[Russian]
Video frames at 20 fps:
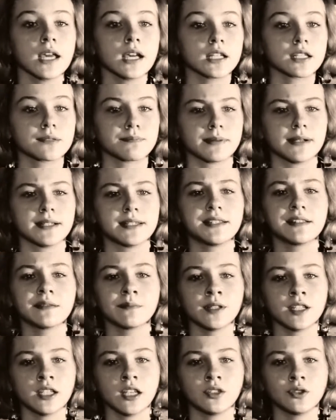Спросил
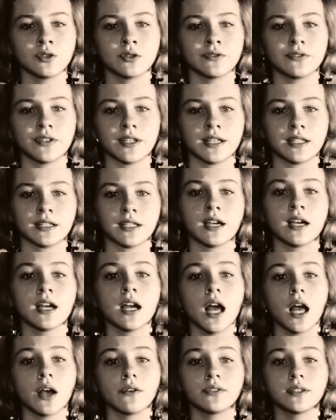меня неуверенно,
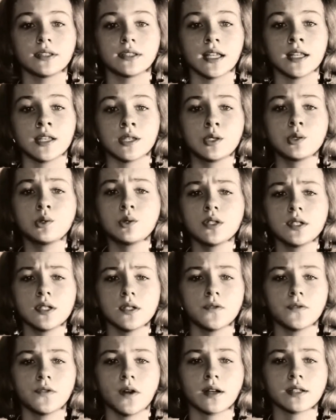вы
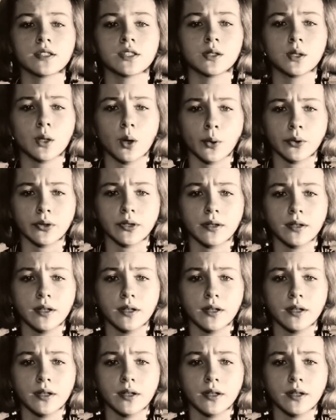танцуете фокстрот?